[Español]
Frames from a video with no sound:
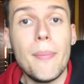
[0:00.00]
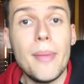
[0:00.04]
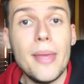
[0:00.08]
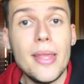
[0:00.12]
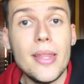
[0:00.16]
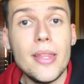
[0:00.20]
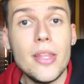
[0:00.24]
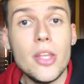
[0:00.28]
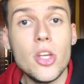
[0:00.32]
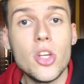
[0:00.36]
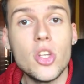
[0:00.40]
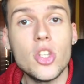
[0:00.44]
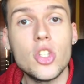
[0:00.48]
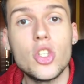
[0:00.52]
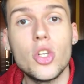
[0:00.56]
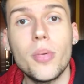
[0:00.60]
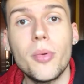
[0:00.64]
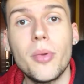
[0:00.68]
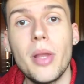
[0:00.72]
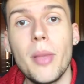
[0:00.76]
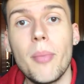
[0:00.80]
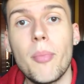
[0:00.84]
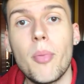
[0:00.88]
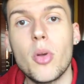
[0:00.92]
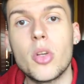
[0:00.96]
vídeos
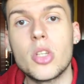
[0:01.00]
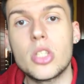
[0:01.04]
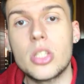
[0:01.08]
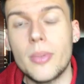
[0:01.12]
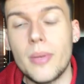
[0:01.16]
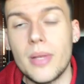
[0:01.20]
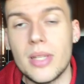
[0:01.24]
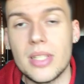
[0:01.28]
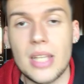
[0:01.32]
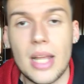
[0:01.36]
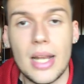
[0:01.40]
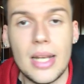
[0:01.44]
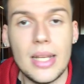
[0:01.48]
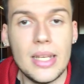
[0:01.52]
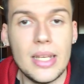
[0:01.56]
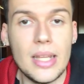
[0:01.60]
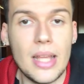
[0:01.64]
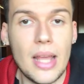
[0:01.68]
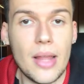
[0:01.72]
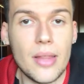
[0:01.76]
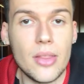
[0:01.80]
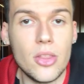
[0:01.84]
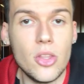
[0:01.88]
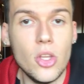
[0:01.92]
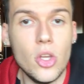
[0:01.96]
sobre posibles
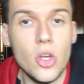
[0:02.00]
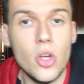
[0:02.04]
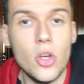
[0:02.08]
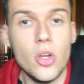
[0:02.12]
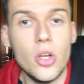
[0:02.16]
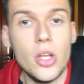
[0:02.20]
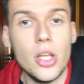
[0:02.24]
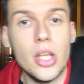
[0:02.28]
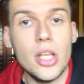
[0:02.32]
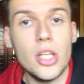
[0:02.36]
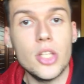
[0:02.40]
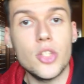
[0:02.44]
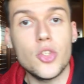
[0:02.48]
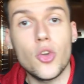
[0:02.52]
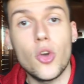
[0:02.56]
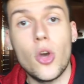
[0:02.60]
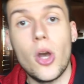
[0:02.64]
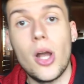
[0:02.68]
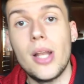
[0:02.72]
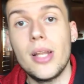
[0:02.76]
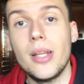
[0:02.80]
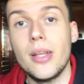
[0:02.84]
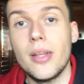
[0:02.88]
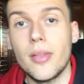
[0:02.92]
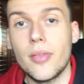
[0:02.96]
alineaciones
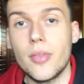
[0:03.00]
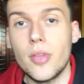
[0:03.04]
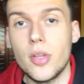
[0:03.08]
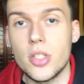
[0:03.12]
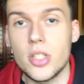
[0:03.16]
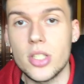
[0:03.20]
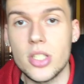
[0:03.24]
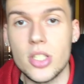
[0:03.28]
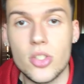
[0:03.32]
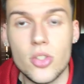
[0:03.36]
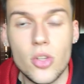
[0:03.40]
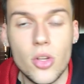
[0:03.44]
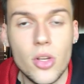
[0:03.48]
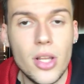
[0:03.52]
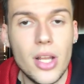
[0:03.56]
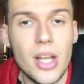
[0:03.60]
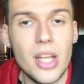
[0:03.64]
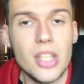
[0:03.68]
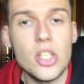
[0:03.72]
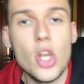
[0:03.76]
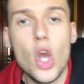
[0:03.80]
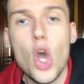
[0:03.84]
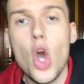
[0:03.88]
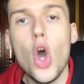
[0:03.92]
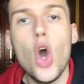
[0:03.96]
o alineaciones
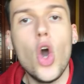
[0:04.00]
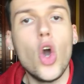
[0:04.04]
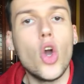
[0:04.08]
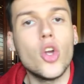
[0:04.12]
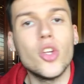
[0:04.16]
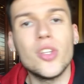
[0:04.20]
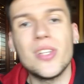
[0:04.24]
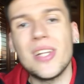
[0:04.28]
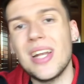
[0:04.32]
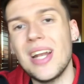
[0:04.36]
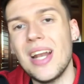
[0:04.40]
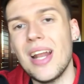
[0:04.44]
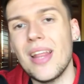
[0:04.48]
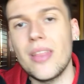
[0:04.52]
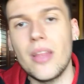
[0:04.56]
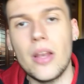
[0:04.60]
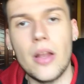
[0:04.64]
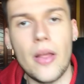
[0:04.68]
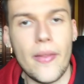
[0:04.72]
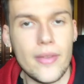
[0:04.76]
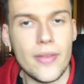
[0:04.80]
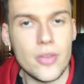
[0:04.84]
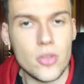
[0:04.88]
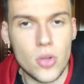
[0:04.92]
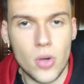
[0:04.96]
históricas o cosas
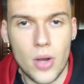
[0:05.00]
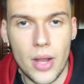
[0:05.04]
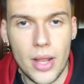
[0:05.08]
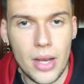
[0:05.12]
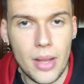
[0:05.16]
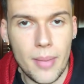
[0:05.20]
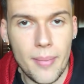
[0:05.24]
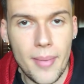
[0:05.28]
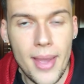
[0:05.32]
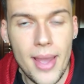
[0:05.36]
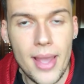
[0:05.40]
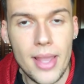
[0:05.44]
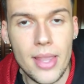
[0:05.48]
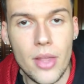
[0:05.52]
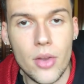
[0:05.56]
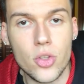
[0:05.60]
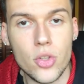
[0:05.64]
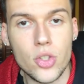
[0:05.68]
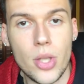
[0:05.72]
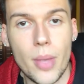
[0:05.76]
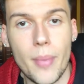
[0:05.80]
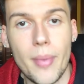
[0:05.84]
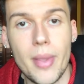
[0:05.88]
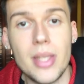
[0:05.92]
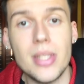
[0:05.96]
relacionadas con la NBA, ya
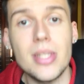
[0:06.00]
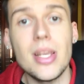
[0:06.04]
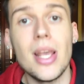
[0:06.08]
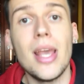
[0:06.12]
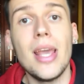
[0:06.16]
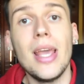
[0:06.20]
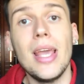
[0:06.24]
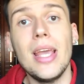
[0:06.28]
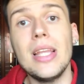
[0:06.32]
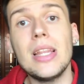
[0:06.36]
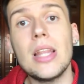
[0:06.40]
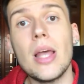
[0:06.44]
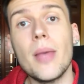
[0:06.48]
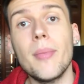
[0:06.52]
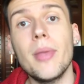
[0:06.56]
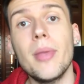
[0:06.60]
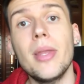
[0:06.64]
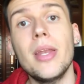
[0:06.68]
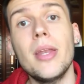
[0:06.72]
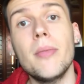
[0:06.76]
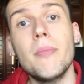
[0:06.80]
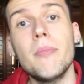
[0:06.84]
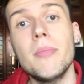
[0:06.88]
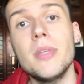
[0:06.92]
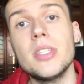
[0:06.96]
lo sabéis, y
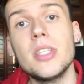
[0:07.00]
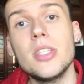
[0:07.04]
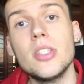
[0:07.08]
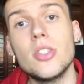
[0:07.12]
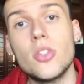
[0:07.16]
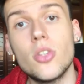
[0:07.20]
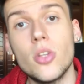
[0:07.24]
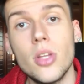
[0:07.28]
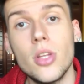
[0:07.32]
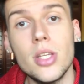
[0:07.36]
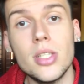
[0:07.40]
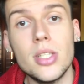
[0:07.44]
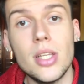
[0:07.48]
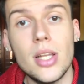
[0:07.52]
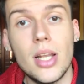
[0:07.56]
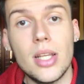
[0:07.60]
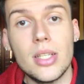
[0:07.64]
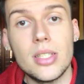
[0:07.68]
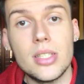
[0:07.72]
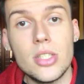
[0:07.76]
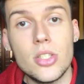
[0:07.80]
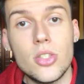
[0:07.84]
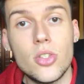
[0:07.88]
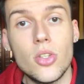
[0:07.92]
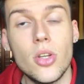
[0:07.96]
también en mis historias, en
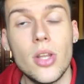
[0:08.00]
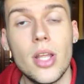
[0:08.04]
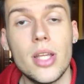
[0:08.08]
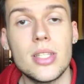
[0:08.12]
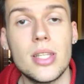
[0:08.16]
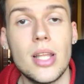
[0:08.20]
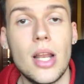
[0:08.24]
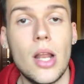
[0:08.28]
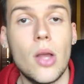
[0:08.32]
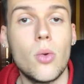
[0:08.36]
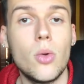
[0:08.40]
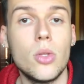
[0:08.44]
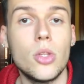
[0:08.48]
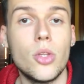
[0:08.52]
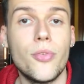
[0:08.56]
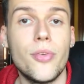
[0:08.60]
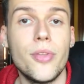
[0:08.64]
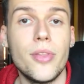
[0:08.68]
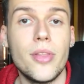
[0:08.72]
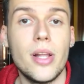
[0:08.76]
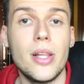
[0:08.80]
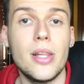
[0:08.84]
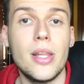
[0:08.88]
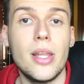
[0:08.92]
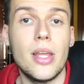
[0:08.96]
las historias de la cuenta
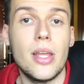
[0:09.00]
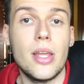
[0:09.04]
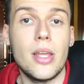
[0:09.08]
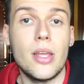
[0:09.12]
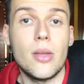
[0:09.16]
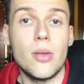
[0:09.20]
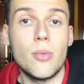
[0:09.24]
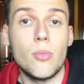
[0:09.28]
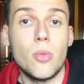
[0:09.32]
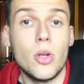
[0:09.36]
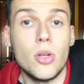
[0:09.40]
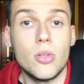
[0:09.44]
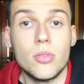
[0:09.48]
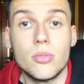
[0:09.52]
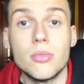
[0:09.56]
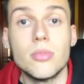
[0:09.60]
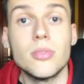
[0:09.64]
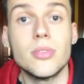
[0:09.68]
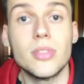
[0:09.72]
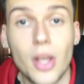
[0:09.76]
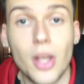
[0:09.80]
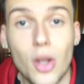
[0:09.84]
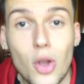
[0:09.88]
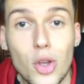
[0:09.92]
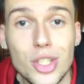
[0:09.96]
oficial de, bueno,
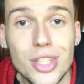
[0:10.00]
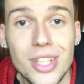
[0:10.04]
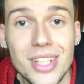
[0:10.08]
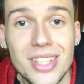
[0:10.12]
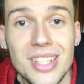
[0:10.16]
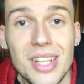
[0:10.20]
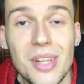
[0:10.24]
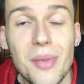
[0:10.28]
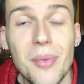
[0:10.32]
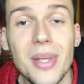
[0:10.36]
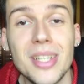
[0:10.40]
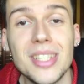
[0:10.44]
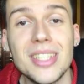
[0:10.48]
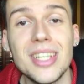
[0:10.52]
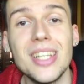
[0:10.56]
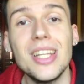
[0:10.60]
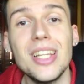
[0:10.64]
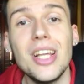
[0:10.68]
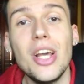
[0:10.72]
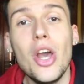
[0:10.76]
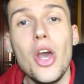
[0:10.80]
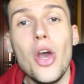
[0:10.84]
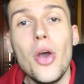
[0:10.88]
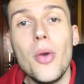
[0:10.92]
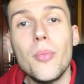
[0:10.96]
de cosas del
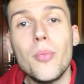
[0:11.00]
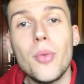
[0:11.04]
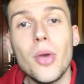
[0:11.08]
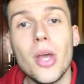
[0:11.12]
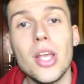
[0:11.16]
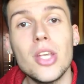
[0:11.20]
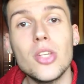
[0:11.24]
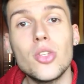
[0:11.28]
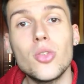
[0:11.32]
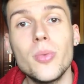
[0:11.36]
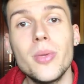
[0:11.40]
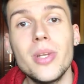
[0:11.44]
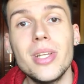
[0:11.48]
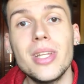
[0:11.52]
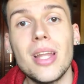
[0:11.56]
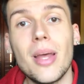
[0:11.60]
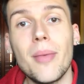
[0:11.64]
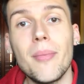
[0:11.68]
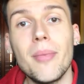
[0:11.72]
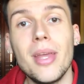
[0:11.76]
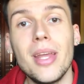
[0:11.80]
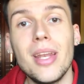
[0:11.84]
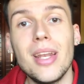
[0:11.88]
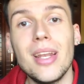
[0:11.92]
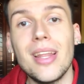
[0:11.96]
básquet, voy a subir
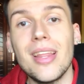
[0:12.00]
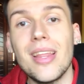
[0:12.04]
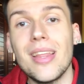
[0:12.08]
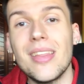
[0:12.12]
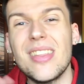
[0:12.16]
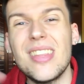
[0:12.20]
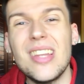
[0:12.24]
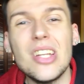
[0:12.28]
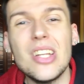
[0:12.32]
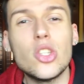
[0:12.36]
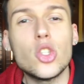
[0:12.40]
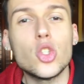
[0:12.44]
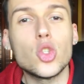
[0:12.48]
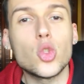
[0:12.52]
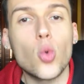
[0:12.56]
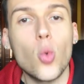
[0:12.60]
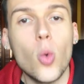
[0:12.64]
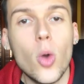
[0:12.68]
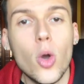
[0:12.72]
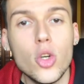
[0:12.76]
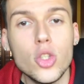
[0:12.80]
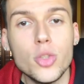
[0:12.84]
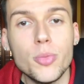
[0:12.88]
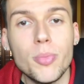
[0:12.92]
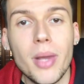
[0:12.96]
también eh, ciertos
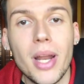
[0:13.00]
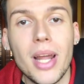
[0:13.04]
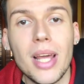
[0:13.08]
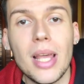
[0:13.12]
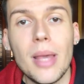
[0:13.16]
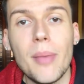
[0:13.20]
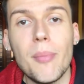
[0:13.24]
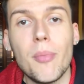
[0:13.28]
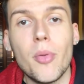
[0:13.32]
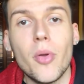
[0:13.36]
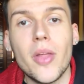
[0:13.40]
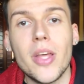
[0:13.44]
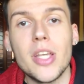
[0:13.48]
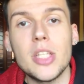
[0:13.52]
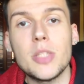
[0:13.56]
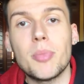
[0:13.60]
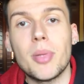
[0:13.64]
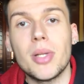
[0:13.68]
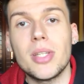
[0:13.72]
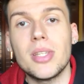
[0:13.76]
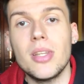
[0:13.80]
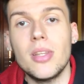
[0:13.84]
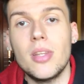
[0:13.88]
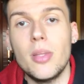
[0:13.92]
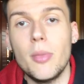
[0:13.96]
juegos para que podáis
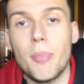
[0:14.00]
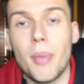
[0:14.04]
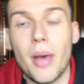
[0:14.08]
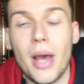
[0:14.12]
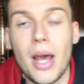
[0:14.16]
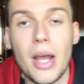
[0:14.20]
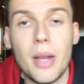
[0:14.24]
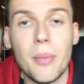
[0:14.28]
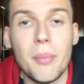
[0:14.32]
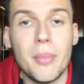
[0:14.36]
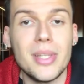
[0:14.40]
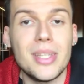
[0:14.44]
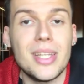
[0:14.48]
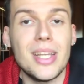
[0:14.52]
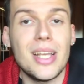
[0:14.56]
participar, me